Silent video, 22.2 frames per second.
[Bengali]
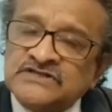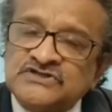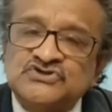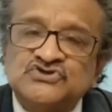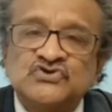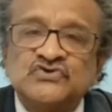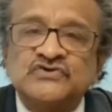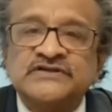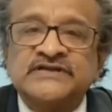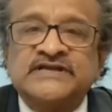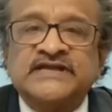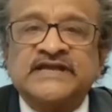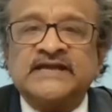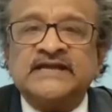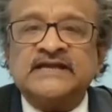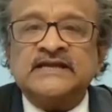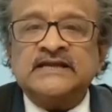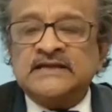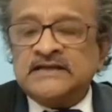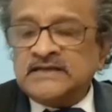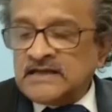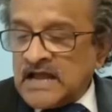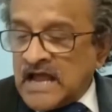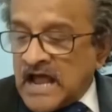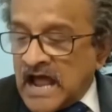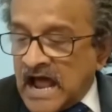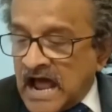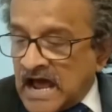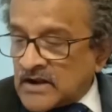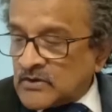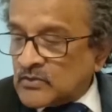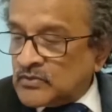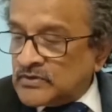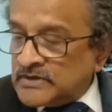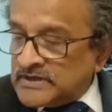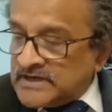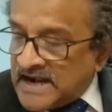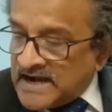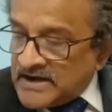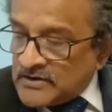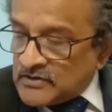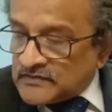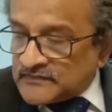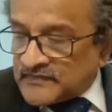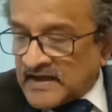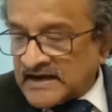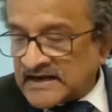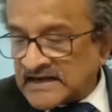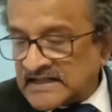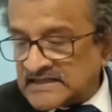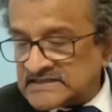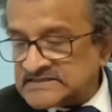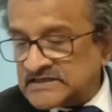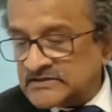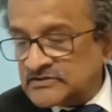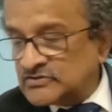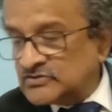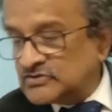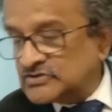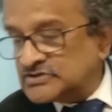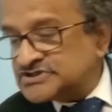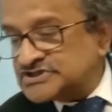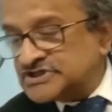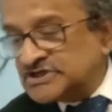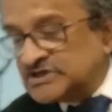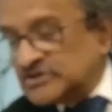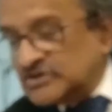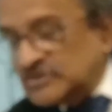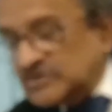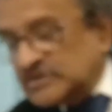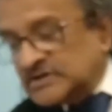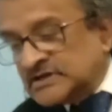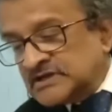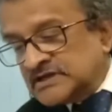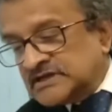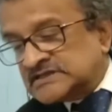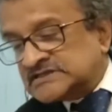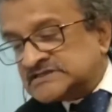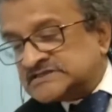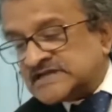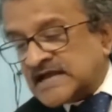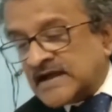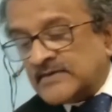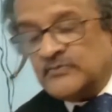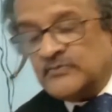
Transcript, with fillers: মাথায় ও শরীরে গুরুতর আঘাত নিয়ে হাসপাতালে ভর্তি করা হয় তাকে দীর্ঘ